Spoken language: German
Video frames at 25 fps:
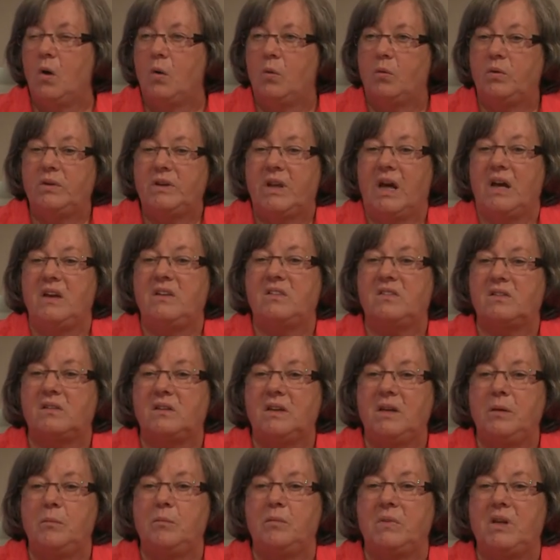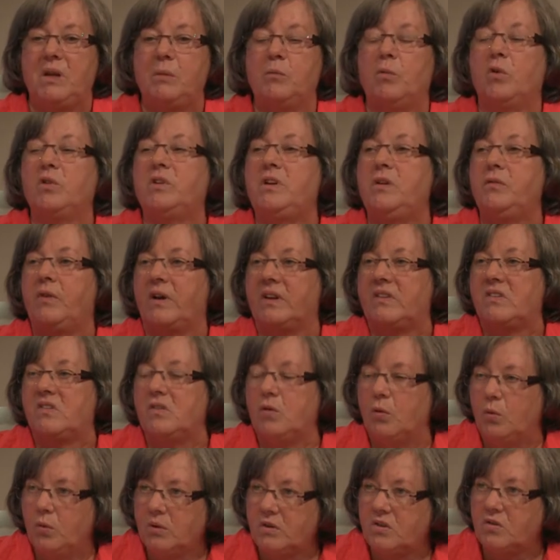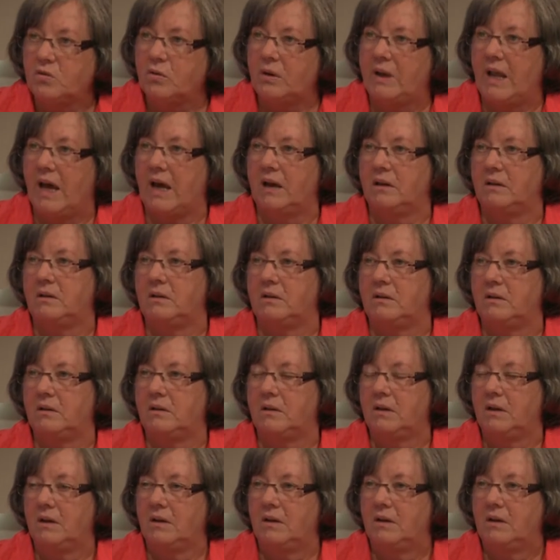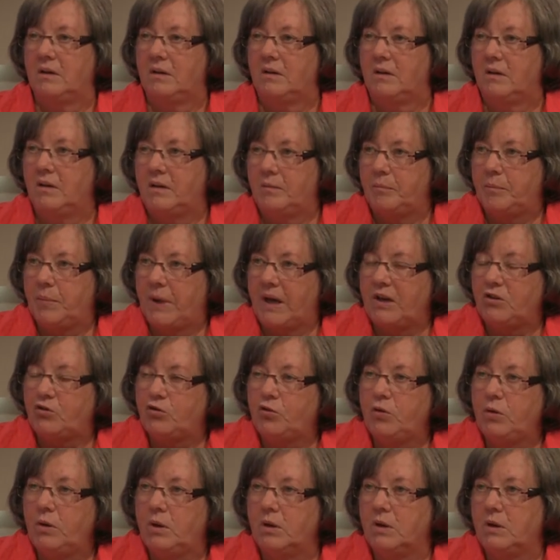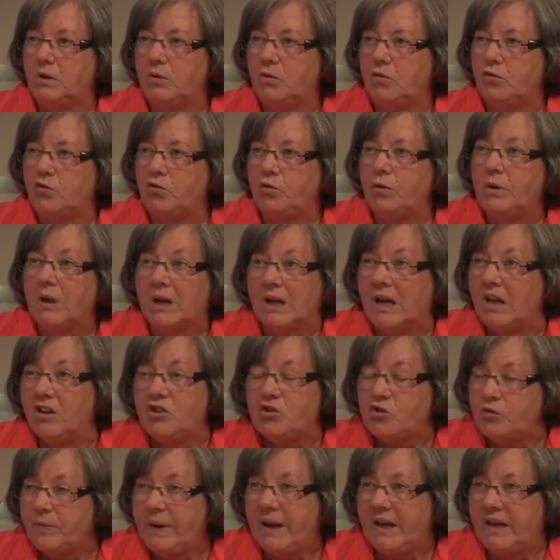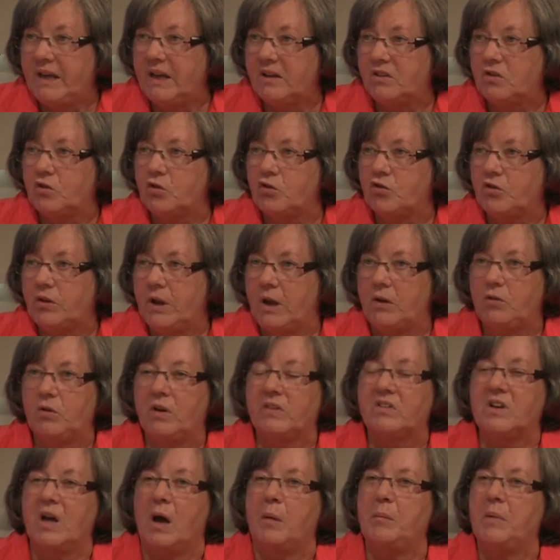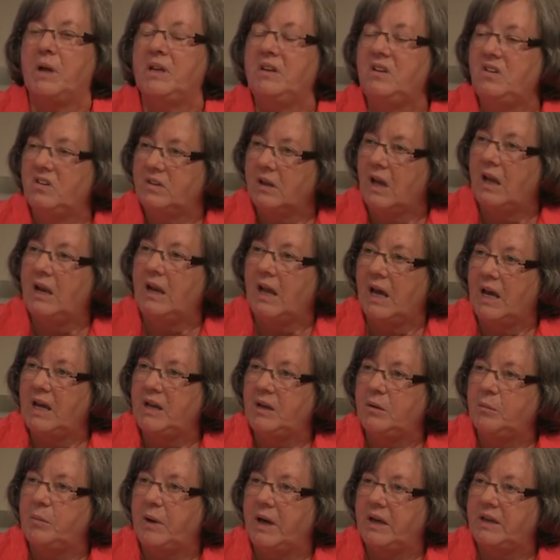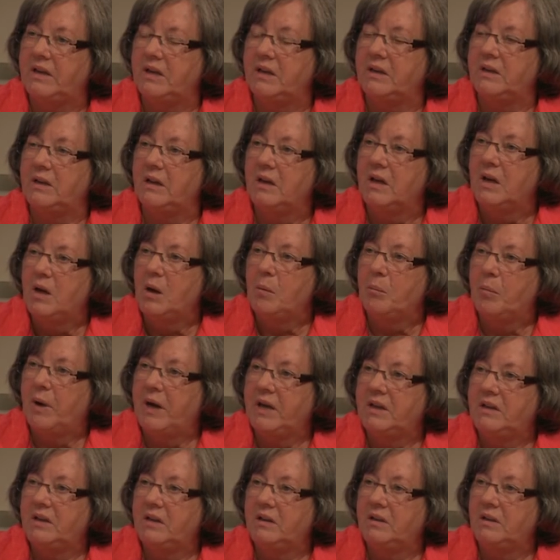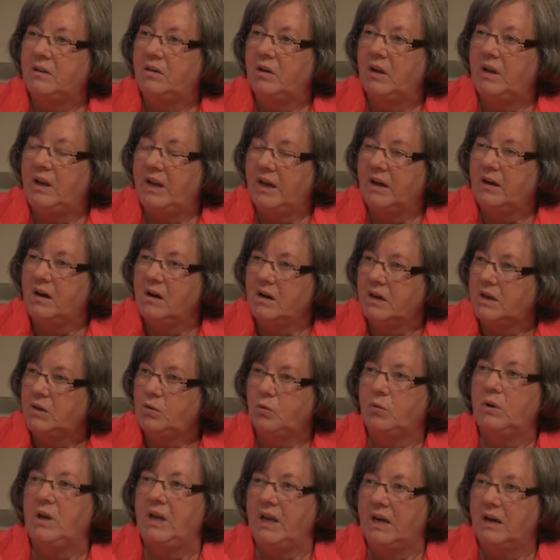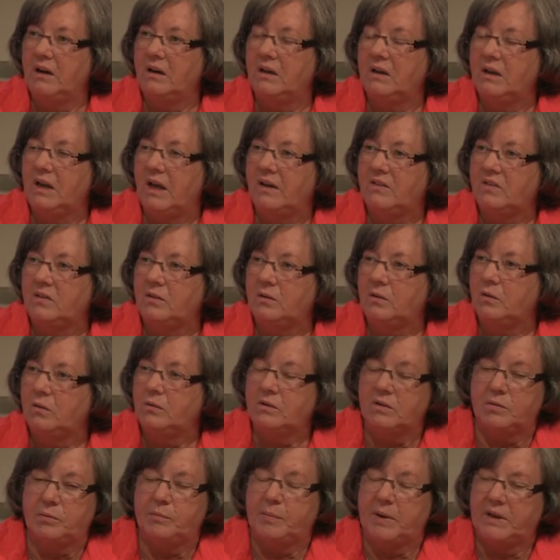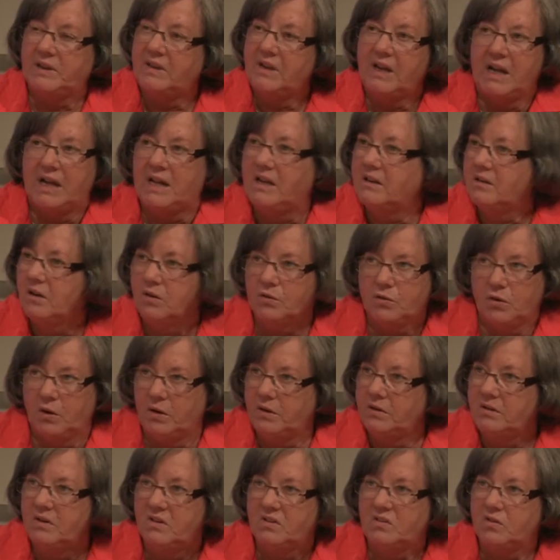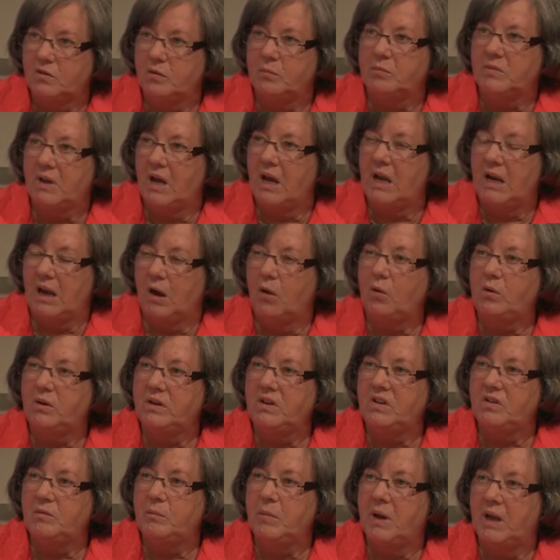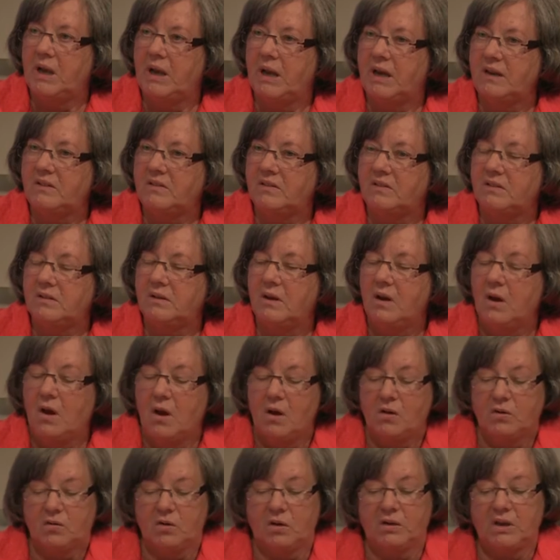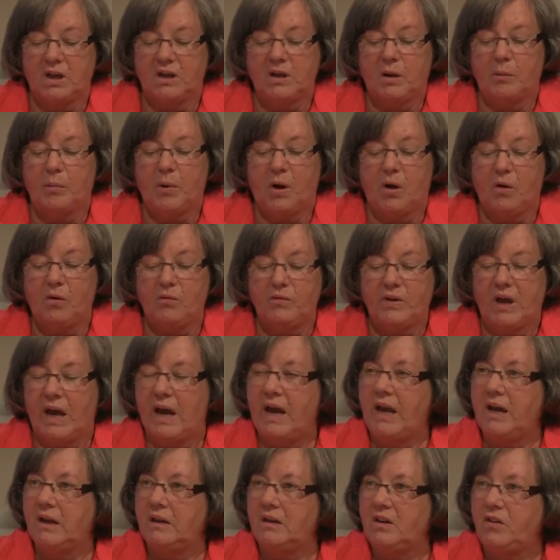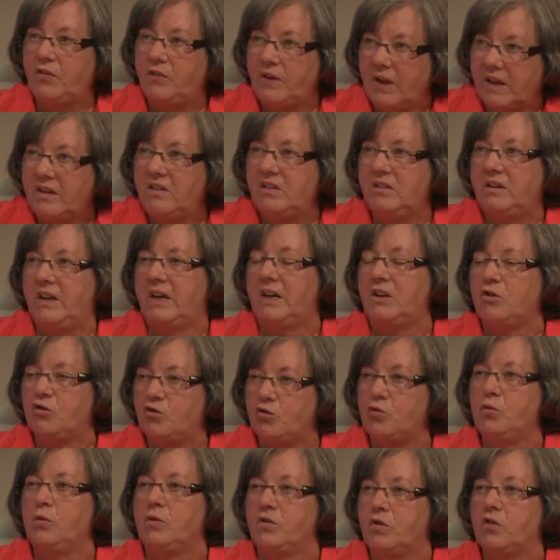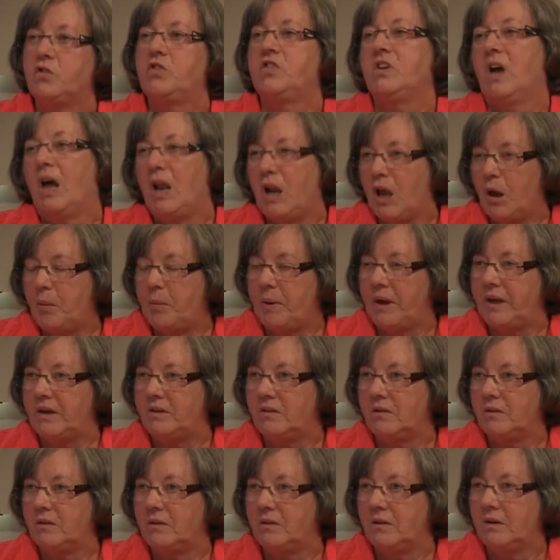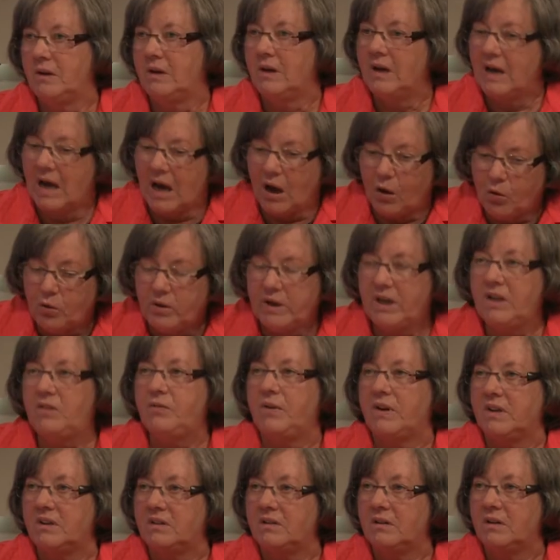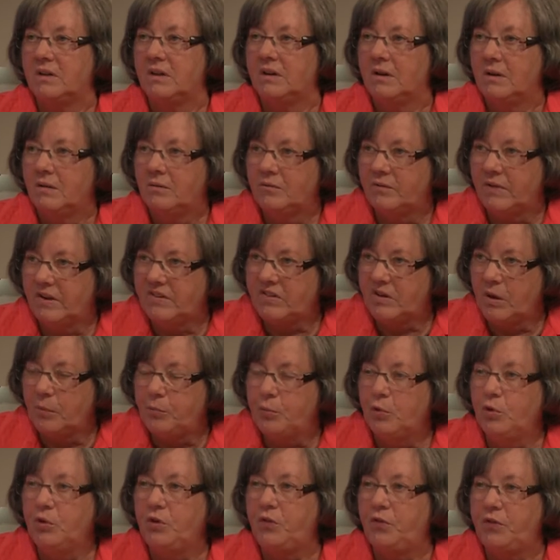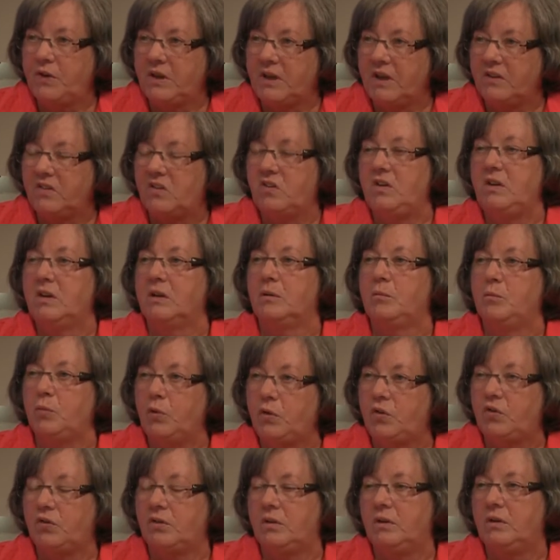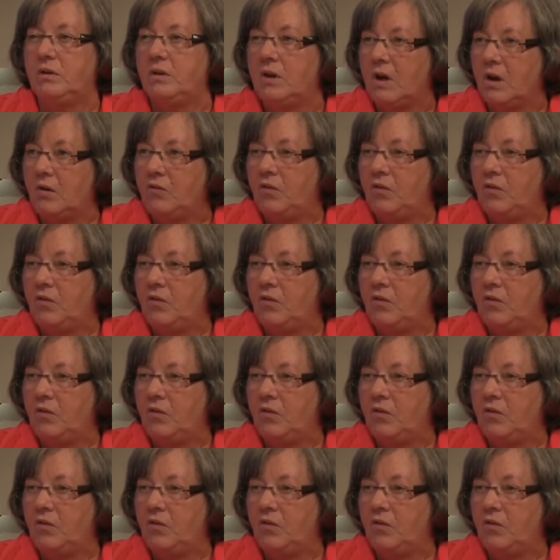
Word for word: Und da ist die, die Motivation zu lernen, bei Schülerinnen und Schülern ganz schwer herzustellen. Das kann man nicht alleine bei den, bei den Lehrerinnen und Lehrern lassen und die Eltern können es zum Teil auch nicht mehr leisten, sondern da brauchen wir eigentlich flächendeckend Schulsozialarbeit. Auch etwas was der Bund finanzieren müsste.